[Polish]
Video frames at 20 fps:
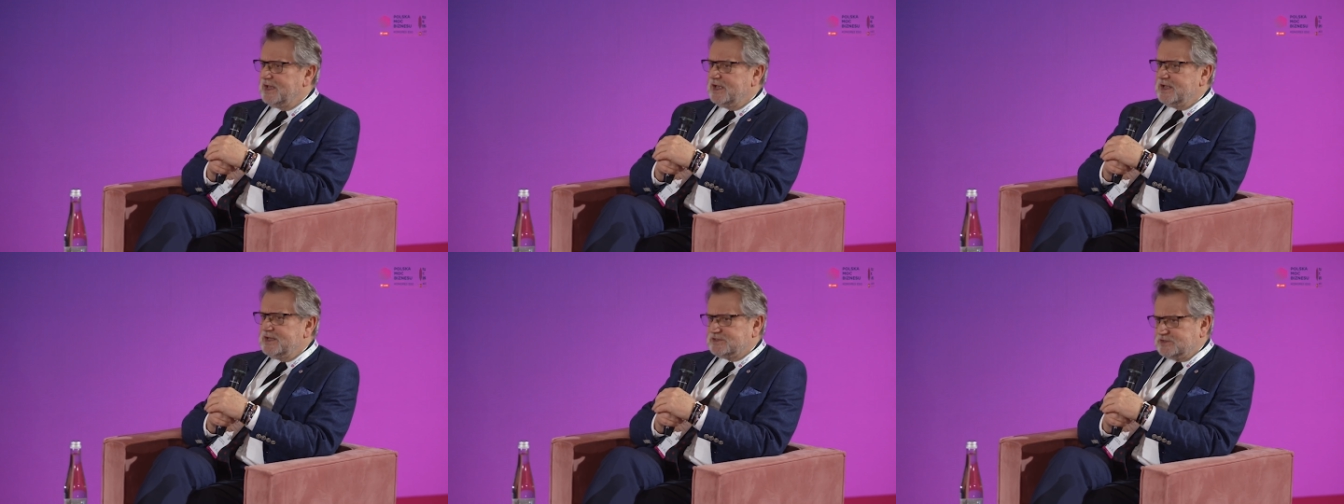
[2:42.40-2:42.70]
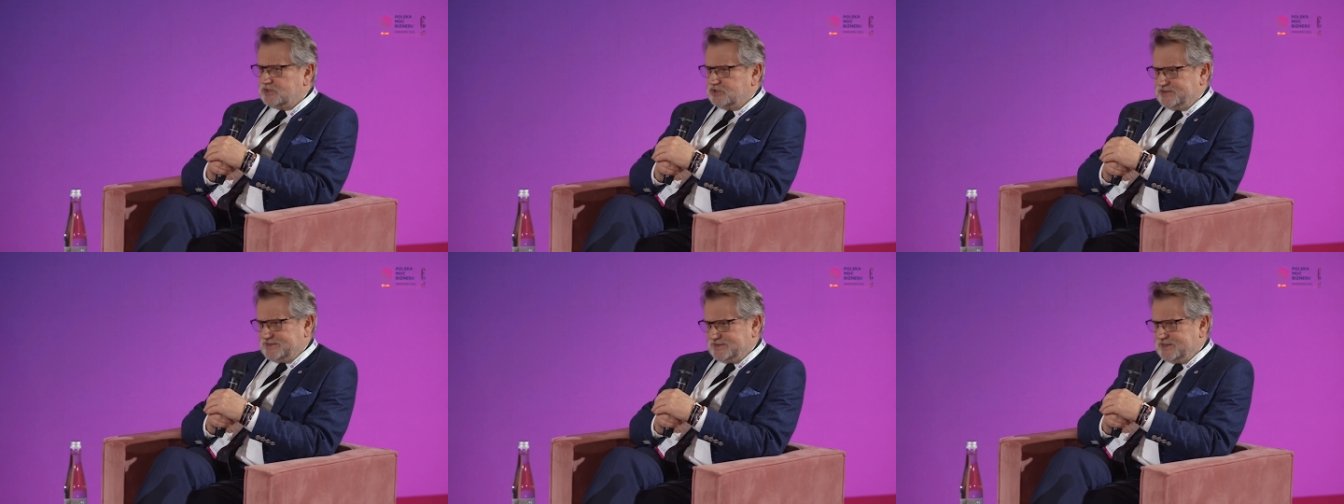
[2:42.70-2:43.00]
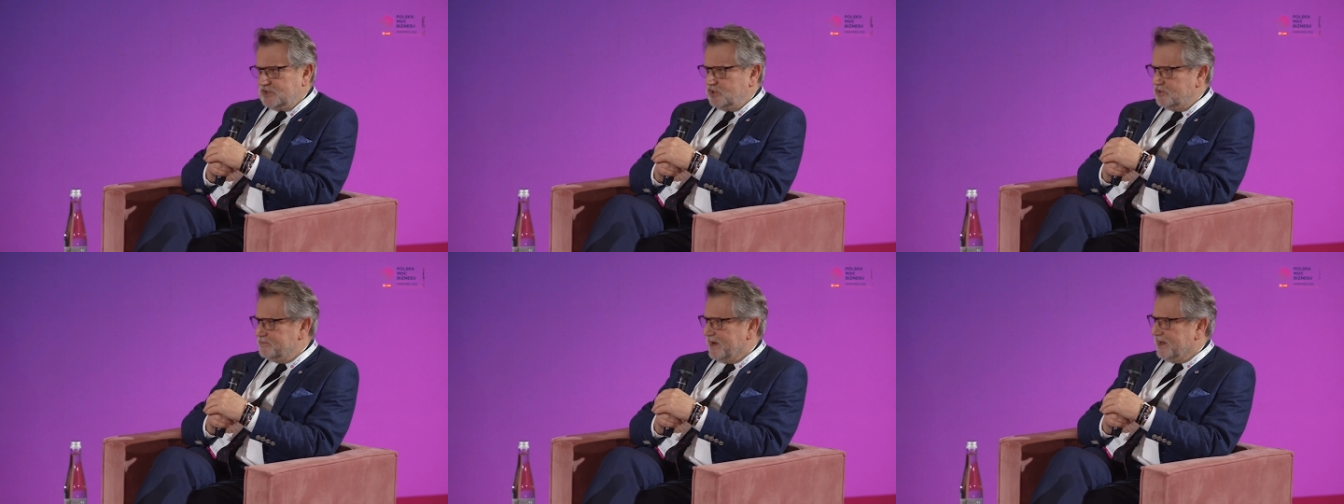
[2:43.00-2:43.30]
coś z
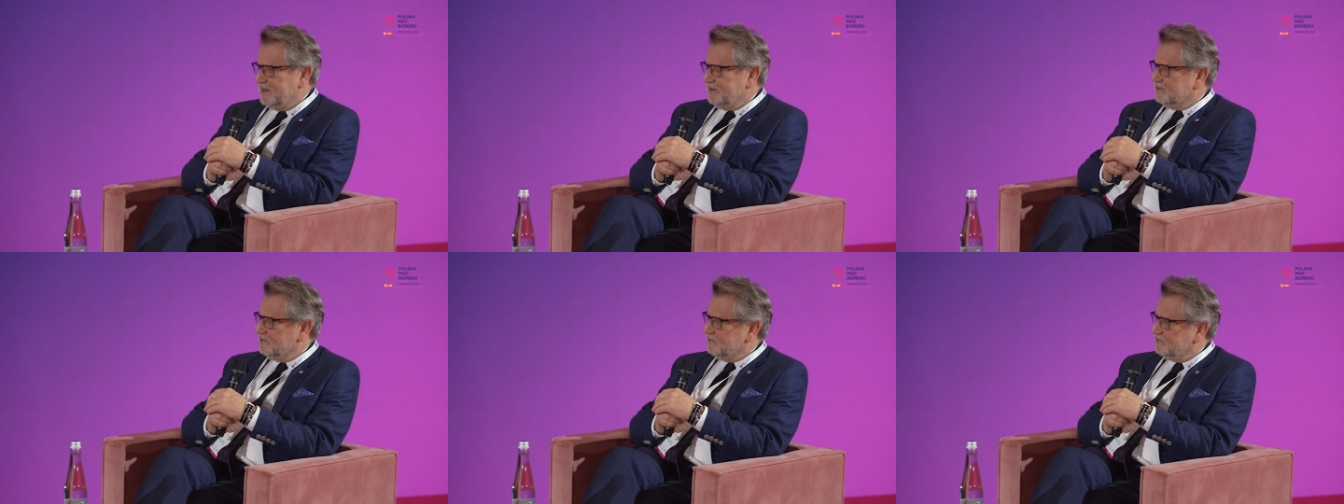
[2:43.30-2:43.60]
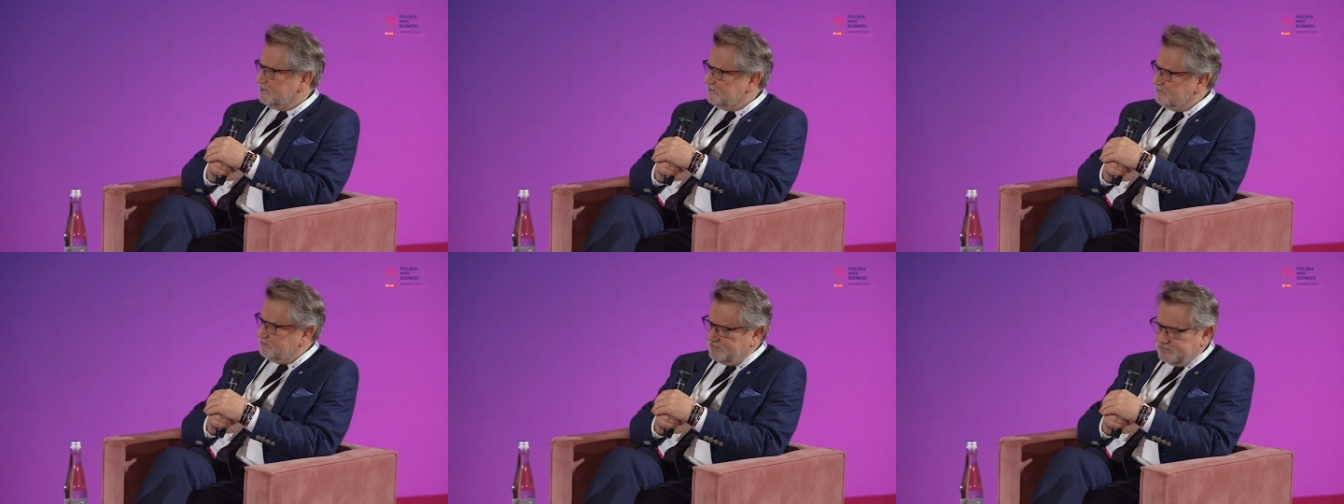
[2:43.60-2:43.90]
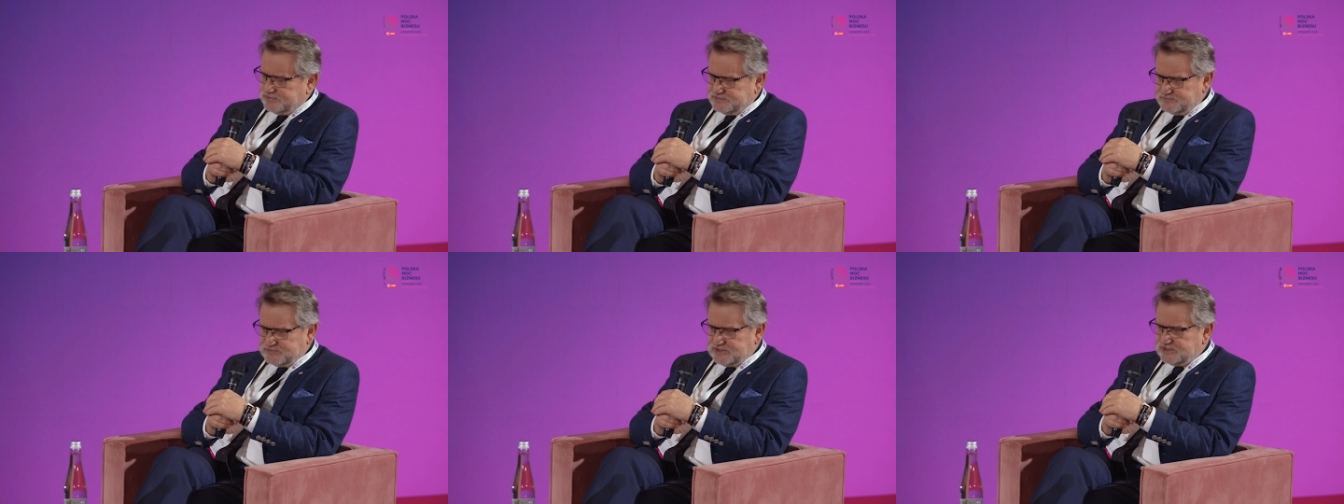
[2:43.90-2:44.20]
tego mają, no,
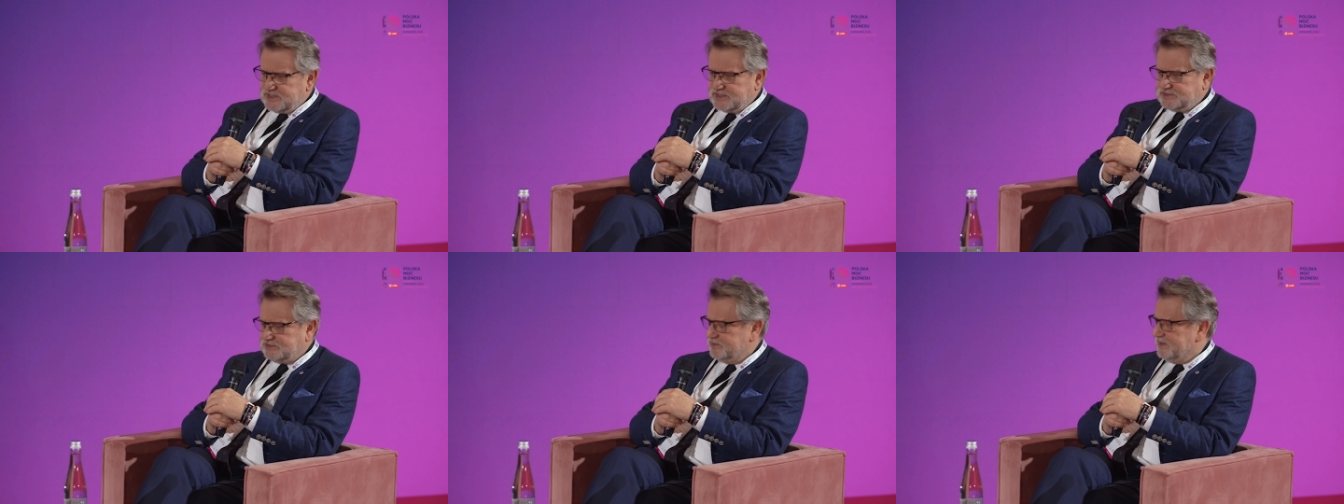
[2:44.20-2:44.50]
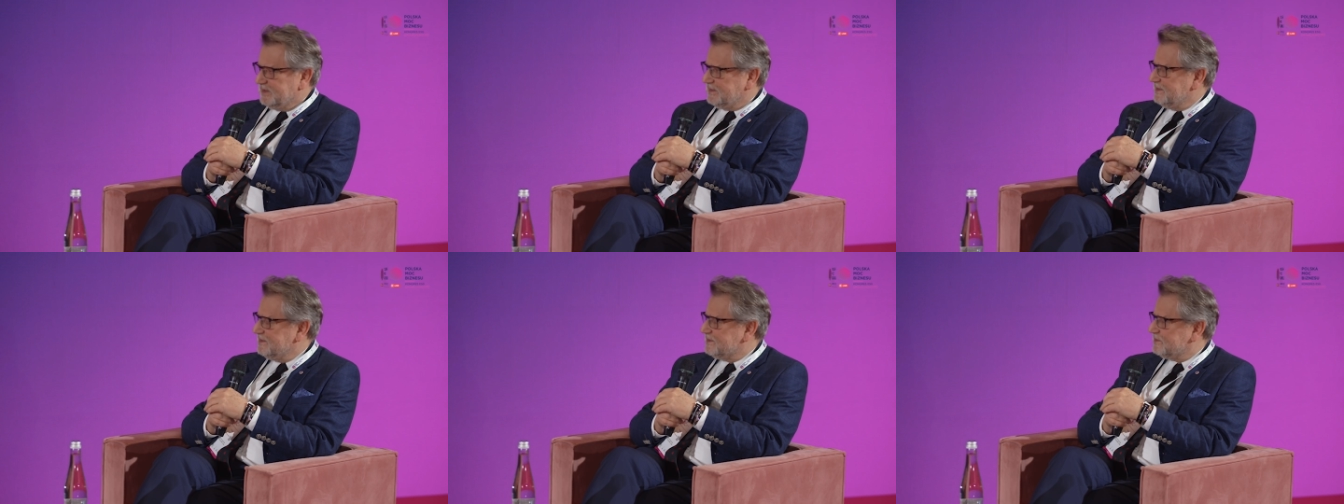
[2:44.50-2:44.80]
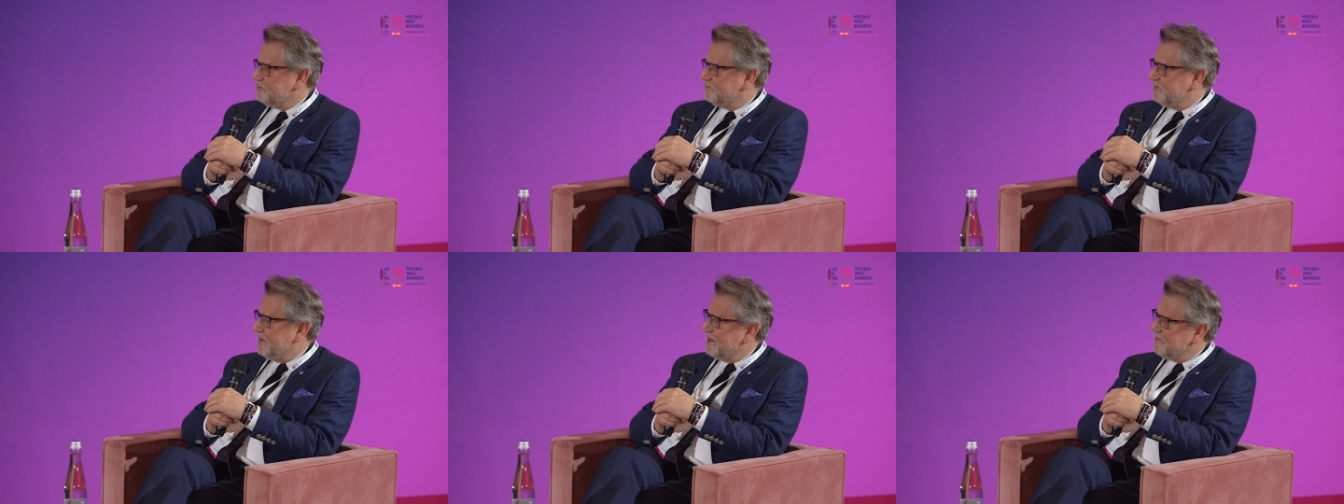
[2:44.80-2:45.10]
sprzedadzą jakiś
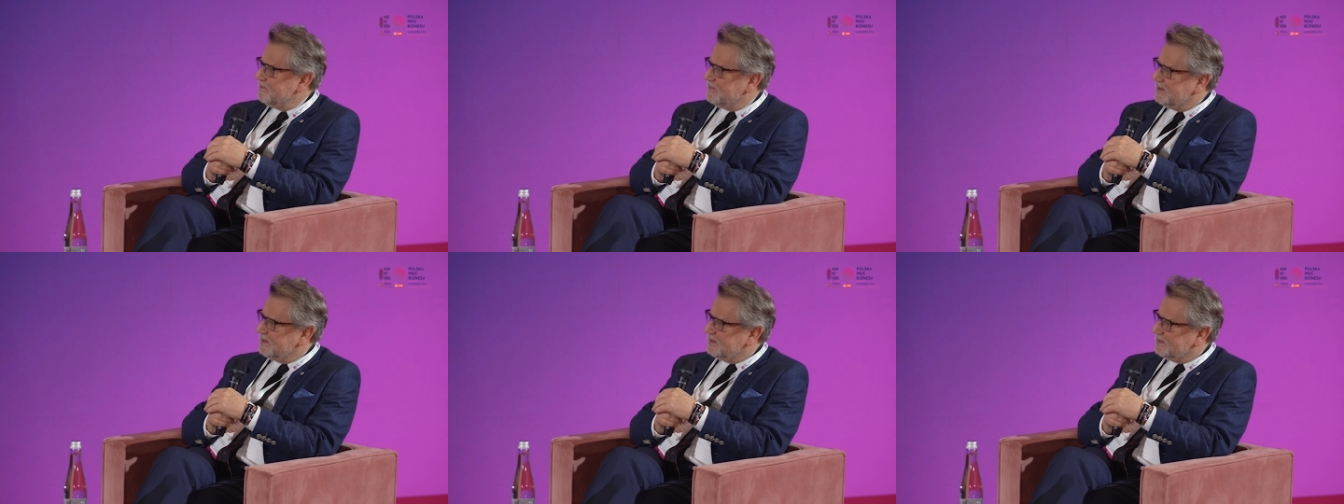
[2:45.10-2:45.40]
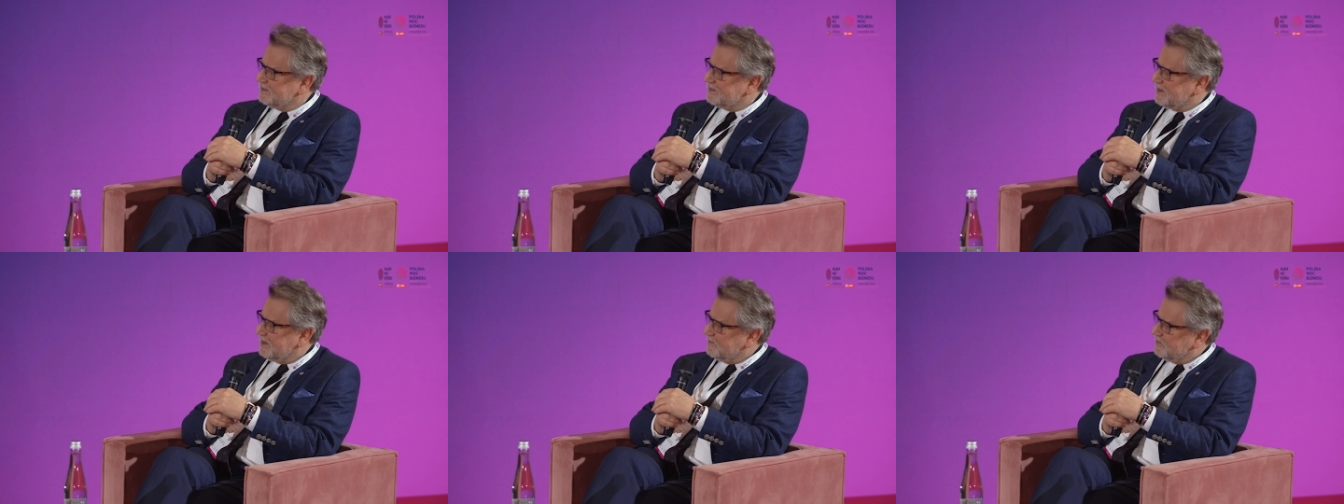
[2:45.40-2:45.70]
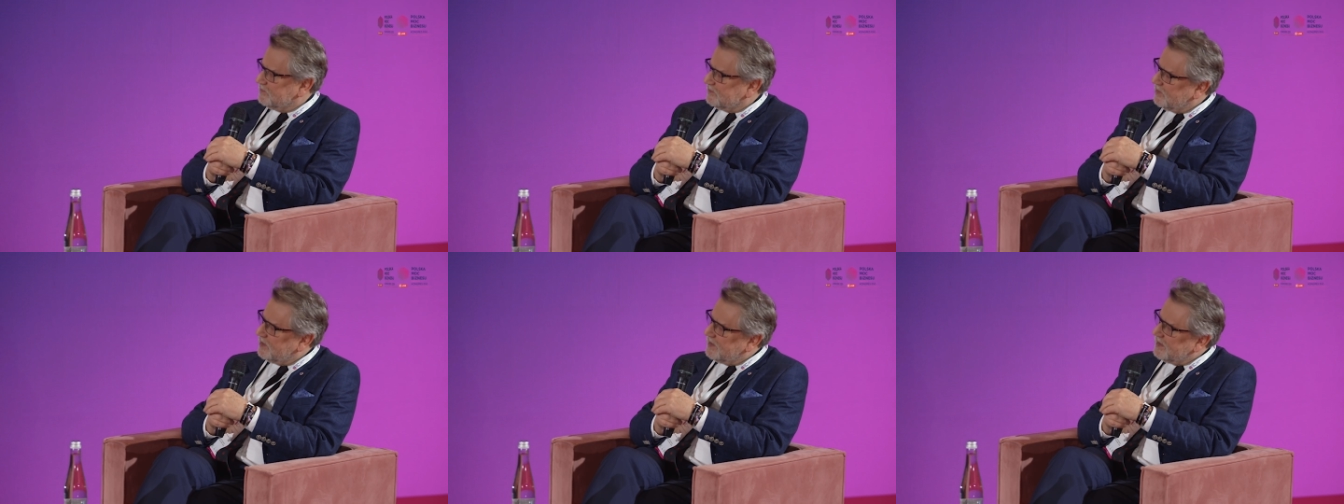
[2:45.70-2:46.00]
suplement
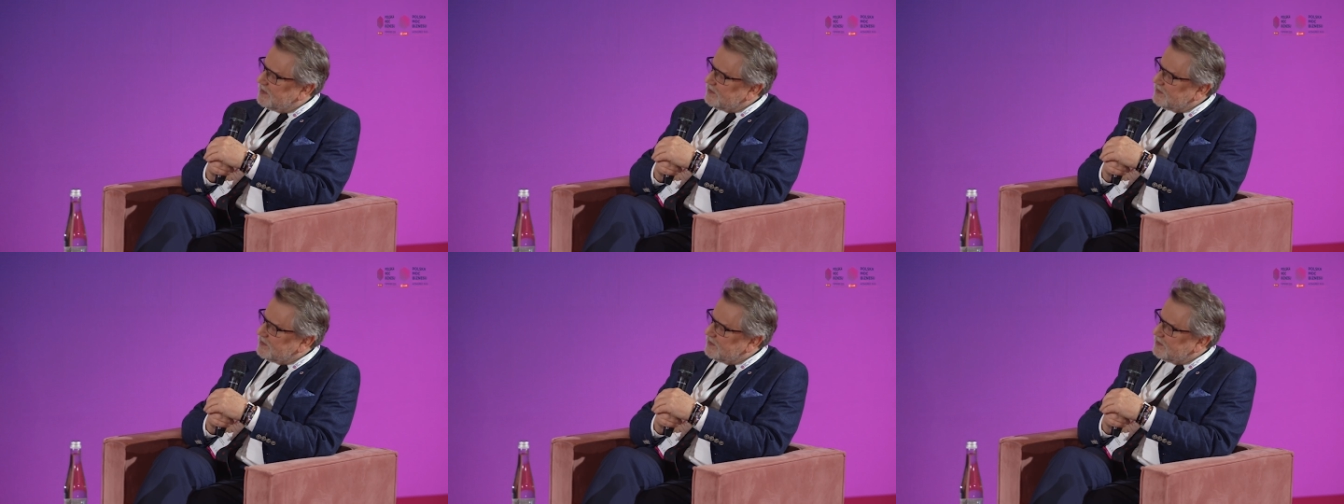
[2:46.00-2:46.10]
albo